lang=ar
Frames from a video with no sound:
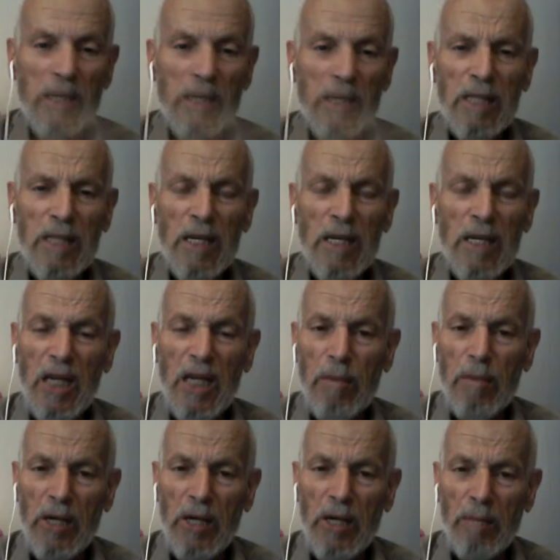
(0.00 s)
خاصة
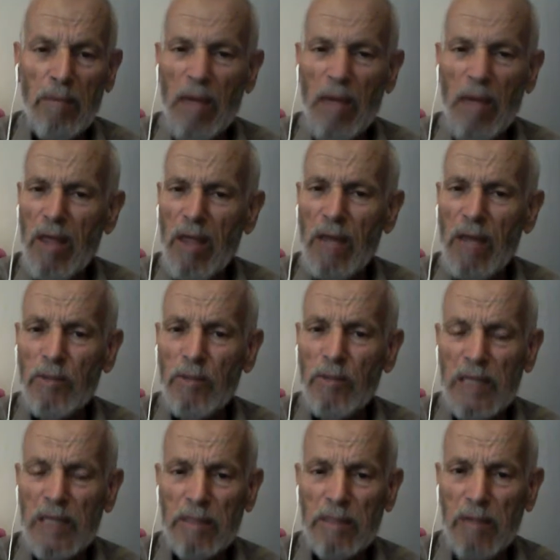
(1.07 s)
الكلاب الكرب هذه عندهم
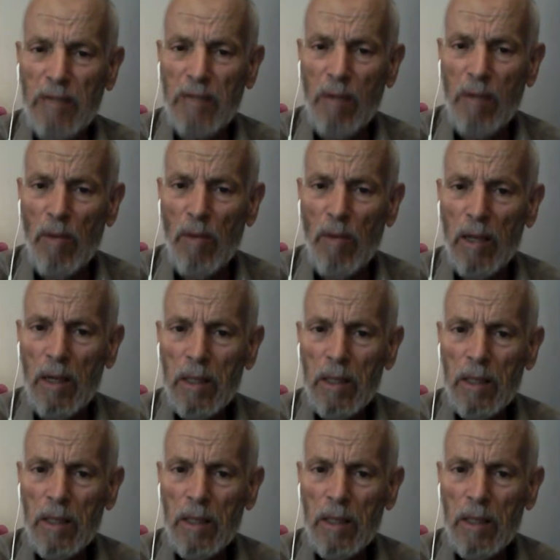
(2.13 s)
سياسة بتاعهم هما